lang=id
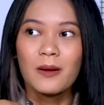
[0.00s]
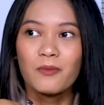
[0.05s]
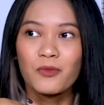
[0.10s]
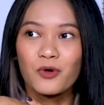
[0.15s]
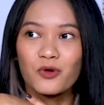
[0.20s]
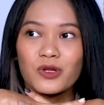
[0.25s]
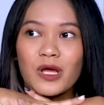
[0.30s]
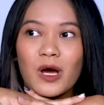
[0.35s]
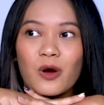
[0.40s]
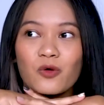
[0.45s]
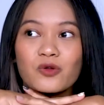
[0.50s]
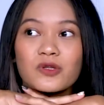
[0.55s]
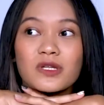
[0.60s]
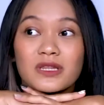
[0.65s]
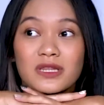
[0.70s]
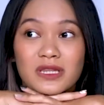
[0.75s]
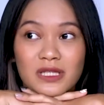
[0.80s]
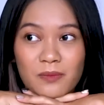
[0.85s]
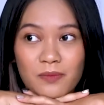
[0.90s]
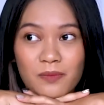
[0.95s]
menurut aku
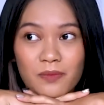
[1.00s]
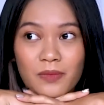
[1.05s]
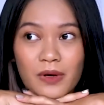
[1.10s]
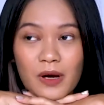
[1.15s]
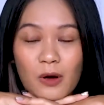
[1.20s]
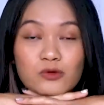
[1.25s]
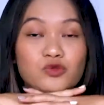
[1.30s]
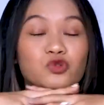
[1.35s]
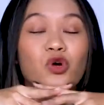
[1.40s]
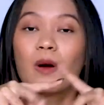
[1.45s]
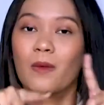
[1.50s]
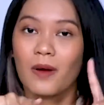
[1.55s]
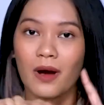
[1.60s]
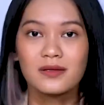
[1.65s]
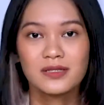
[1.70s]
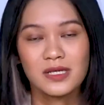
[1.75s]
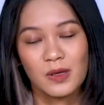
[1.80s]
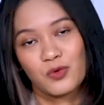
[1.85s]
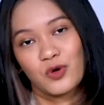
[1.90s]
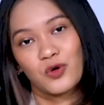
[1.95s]
tetap aku suka
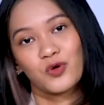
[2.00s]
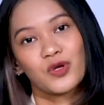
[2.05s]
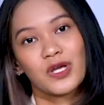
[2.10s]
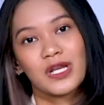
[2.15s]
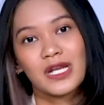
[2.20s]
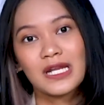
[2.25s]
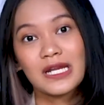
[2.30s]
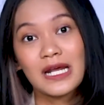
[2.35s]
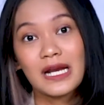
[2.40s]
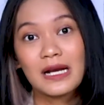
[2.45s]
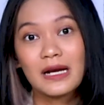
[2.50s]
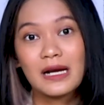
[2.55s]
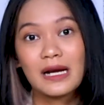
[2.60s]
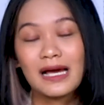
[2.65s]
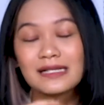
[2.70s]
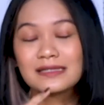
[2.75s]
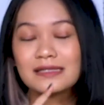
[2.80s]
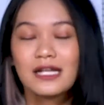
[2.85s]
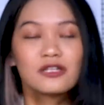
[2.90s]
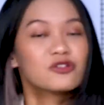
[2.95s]
banget sama produk ini dan
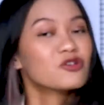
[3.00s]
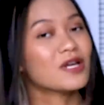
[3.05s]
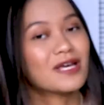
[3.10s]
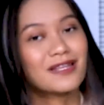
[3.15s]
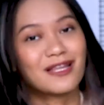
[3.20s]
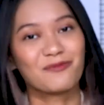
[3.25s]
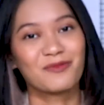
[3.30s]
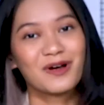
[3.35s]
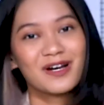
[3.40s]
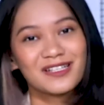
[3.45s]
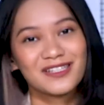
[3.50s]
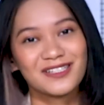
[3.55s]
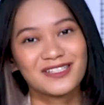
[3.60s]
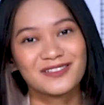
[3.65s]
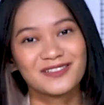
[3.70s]
hasilnya tuh kelihatan banget